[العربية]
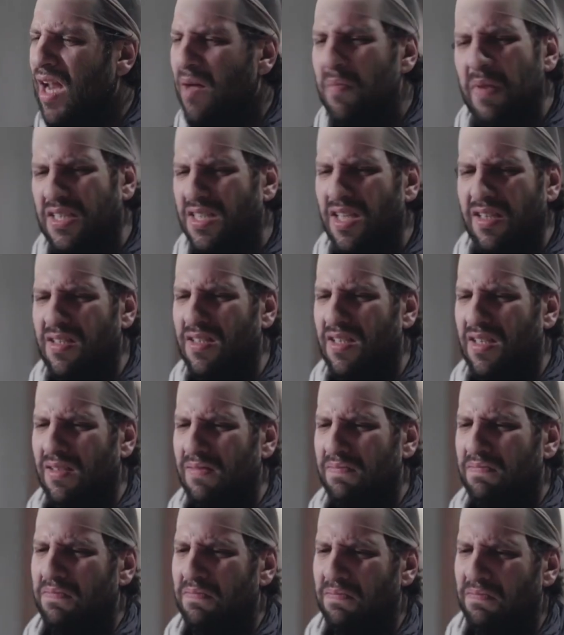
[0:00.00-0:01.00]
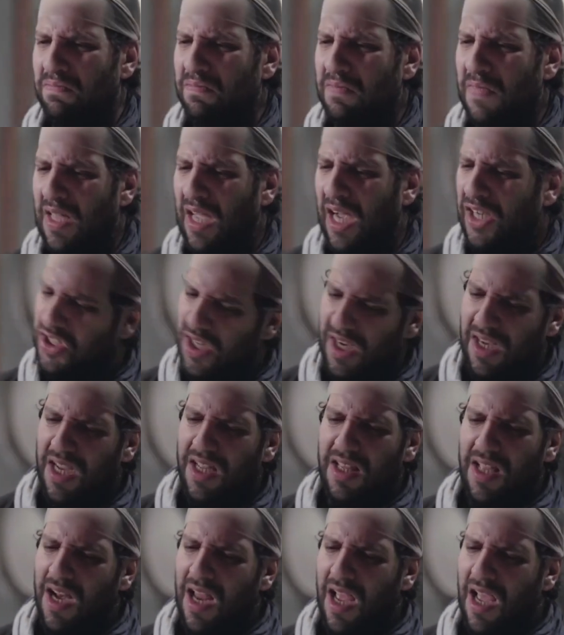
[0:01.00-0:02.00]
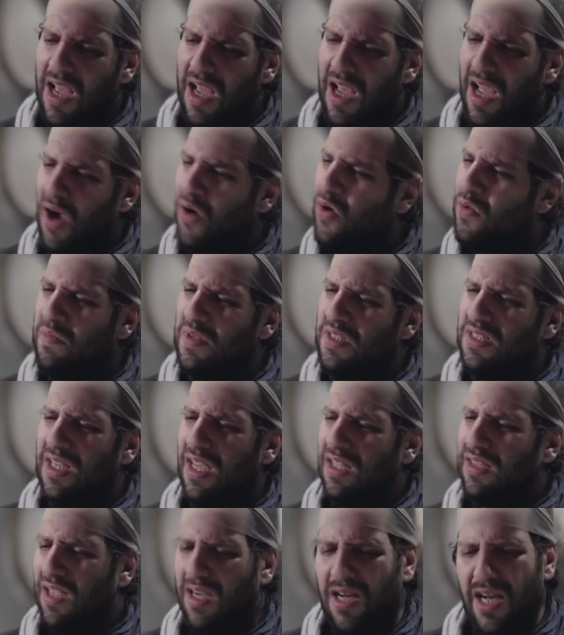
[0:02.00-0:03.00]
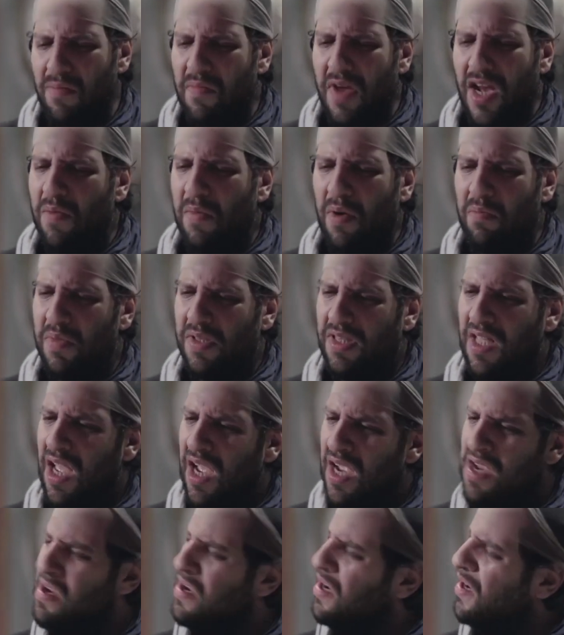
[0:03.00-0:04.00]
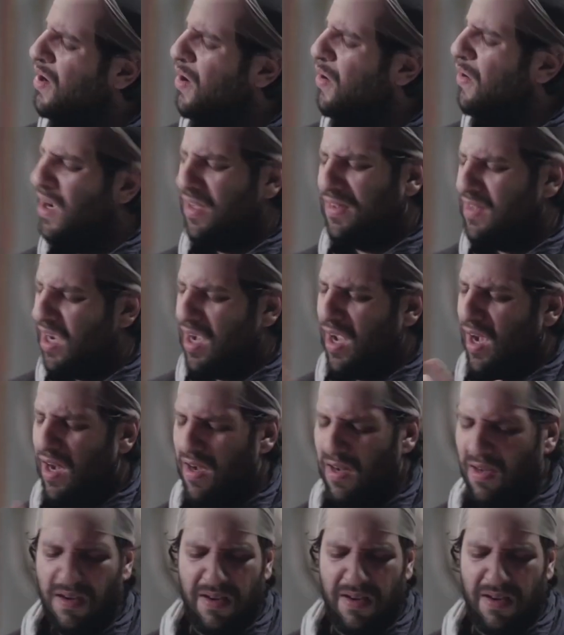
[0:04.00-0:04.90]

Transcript: لمستني عشان كده انا اخد من سيادتك المينيمم بتاعي واتكل على